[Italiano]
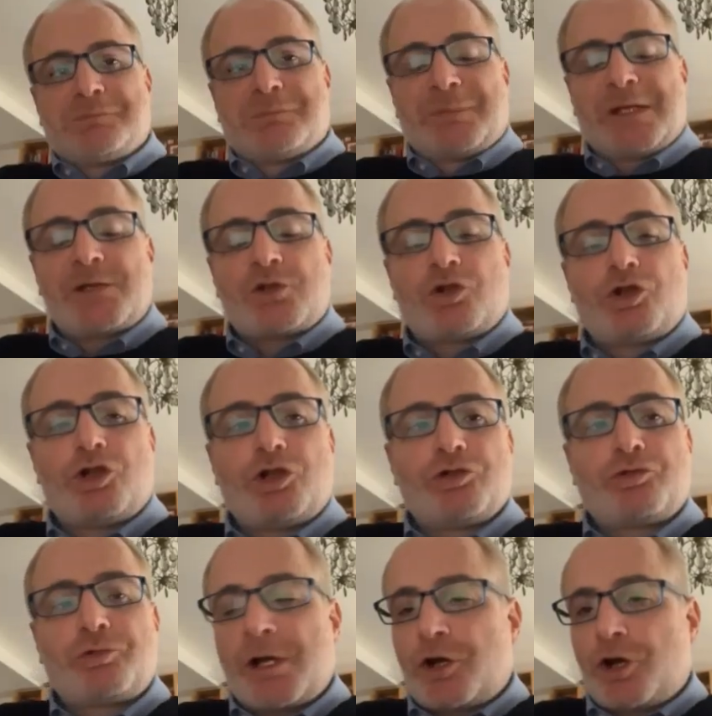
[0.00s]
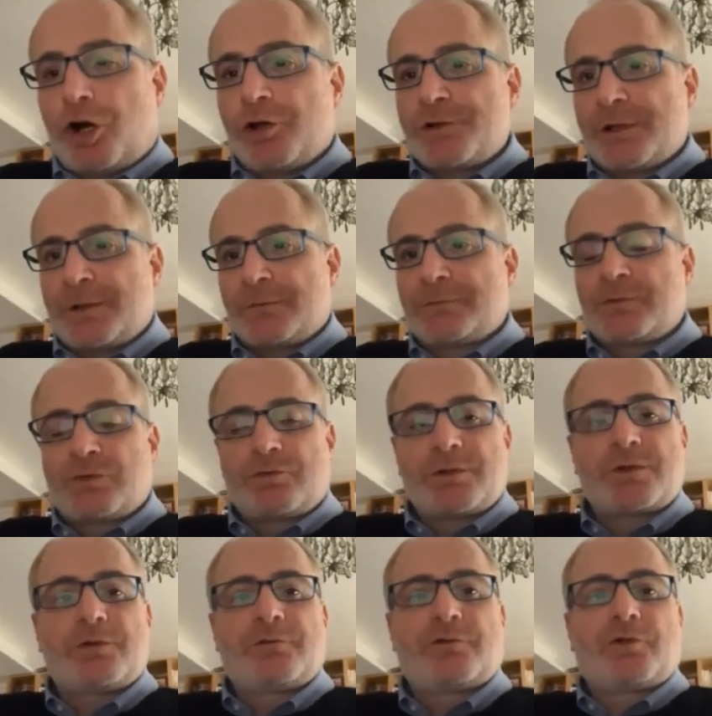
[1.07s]
Penso due cose su
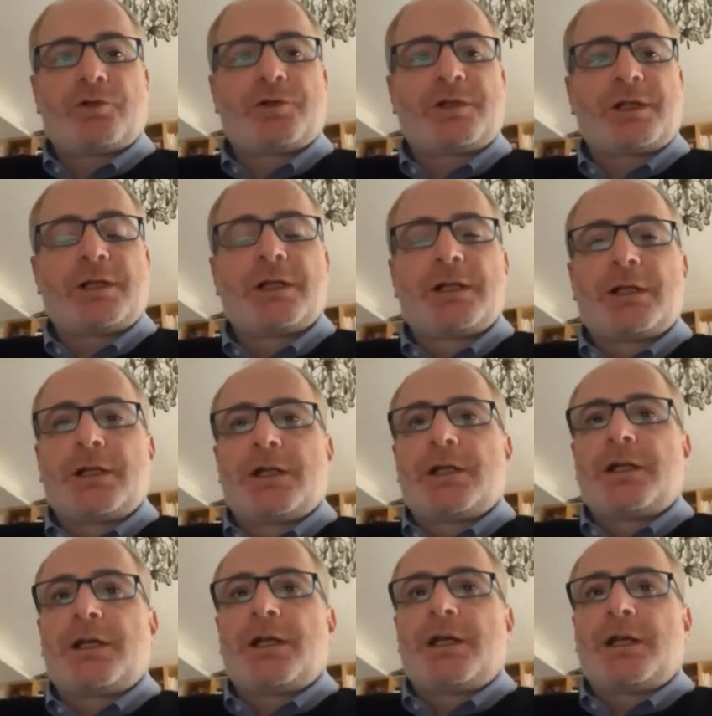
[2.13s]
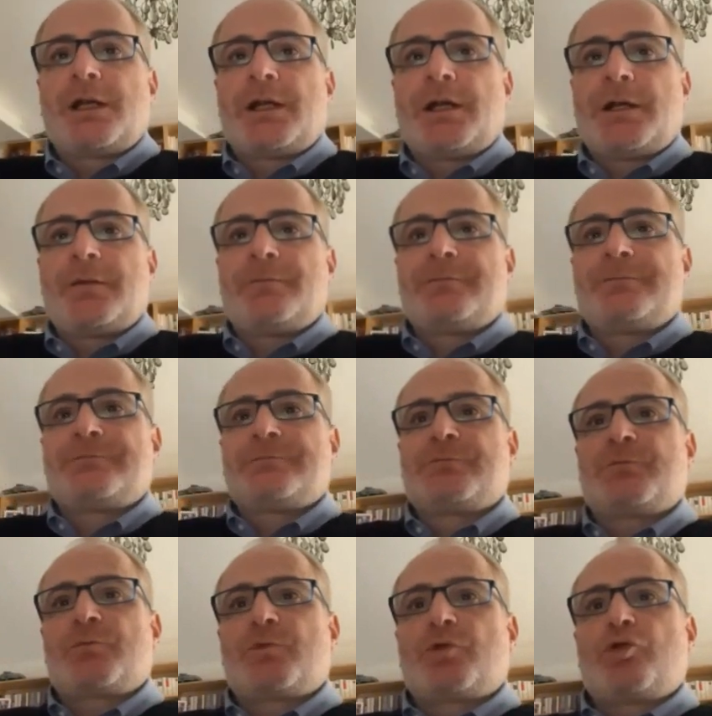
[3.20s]
questo fronte. Ehm,
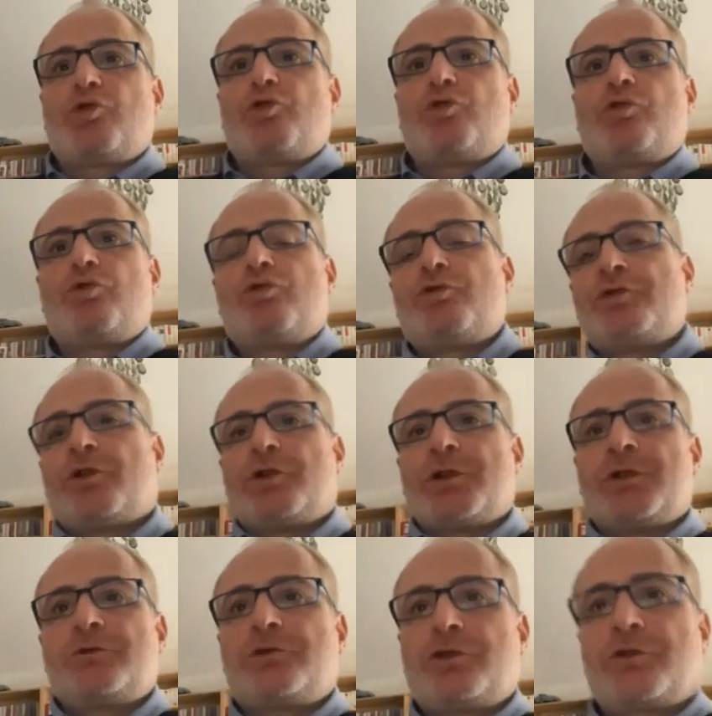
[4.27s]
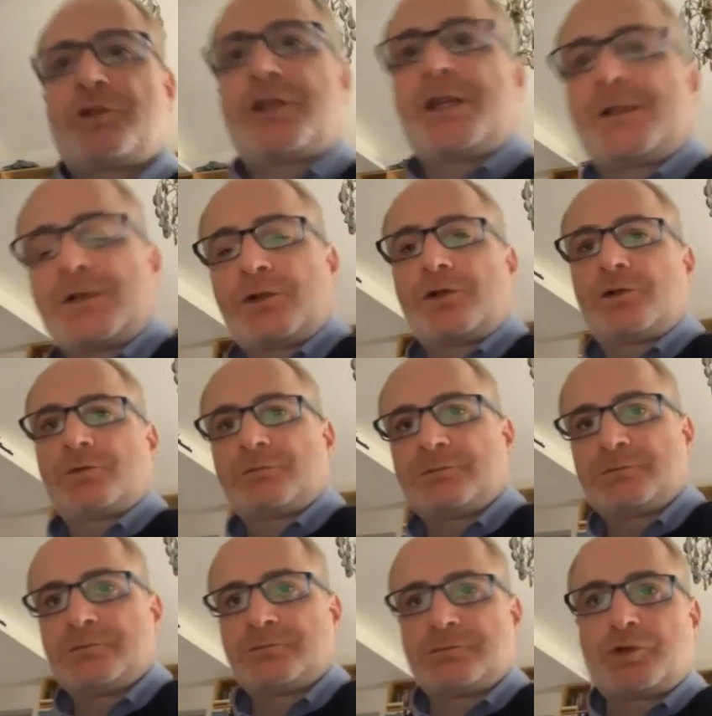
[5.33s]
uno, in un contesto
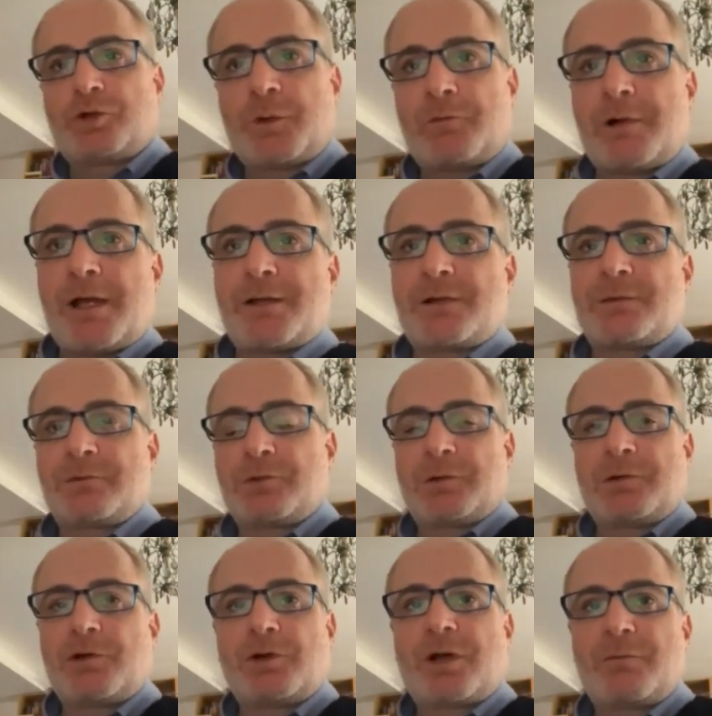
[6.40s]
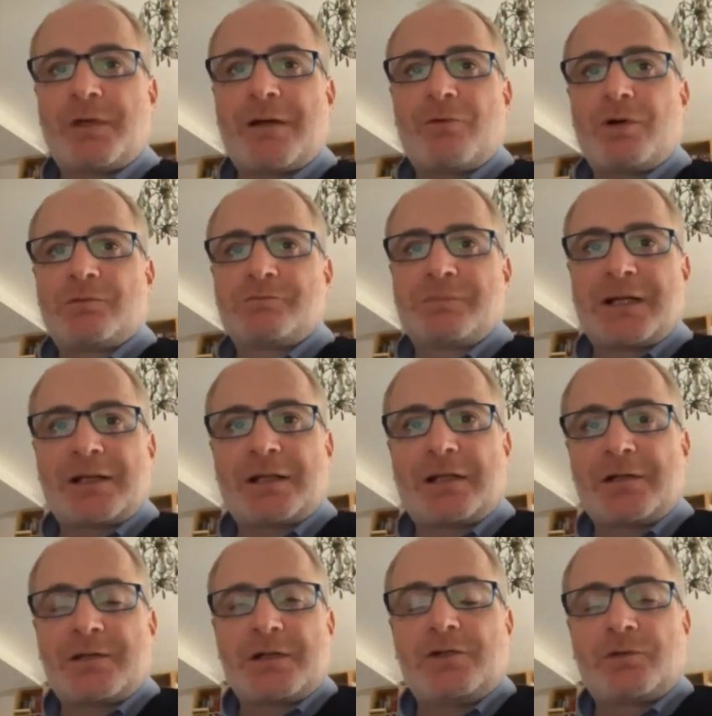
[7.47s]
come, questo, come quello che abbiamo in parte
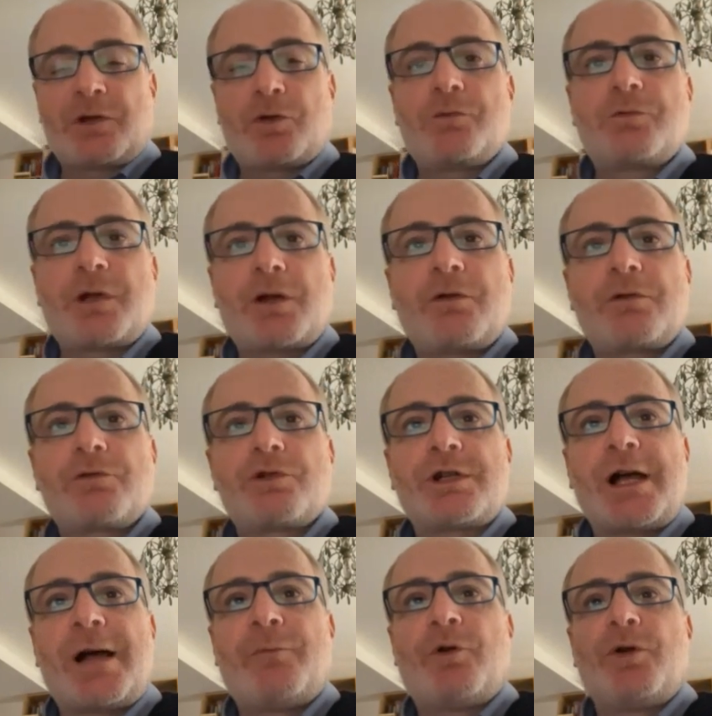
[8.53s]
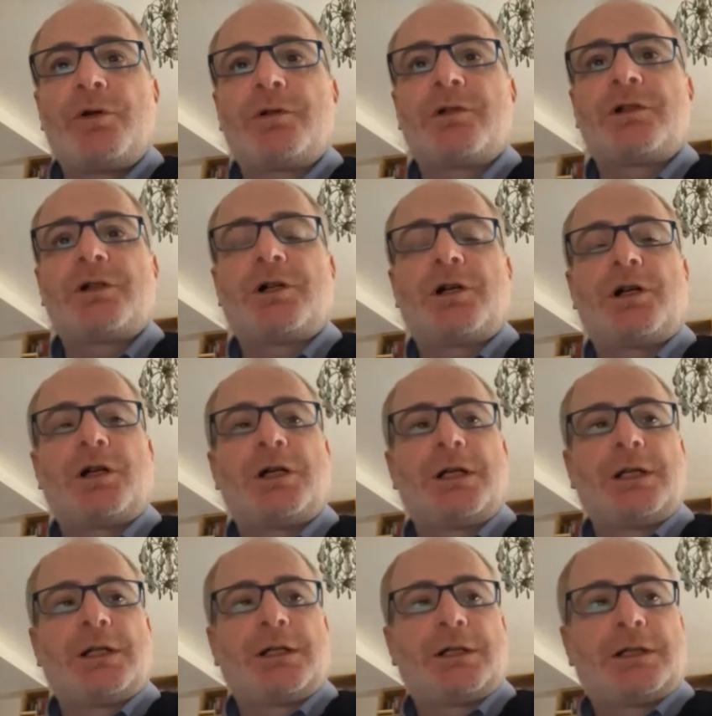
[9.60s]
descritto, che comunque conosciamo, uh,
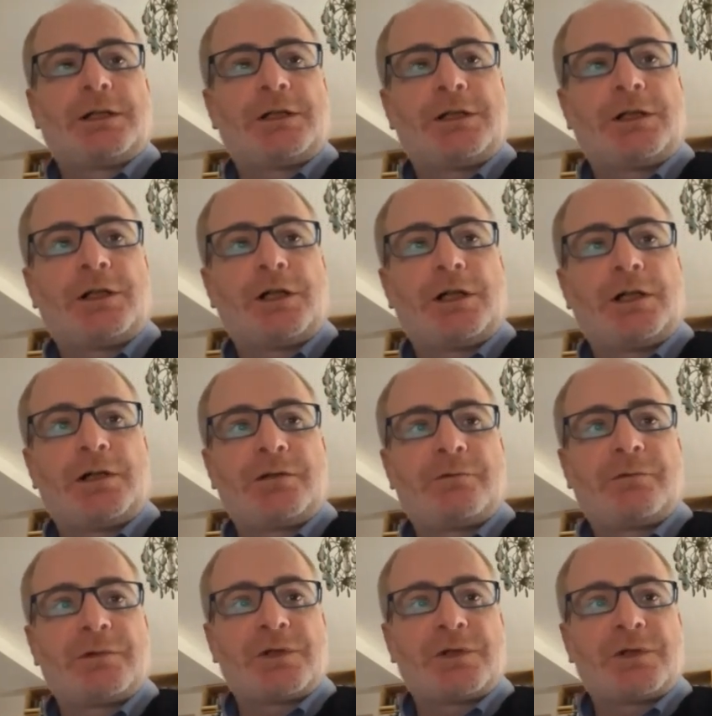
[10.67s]
uh,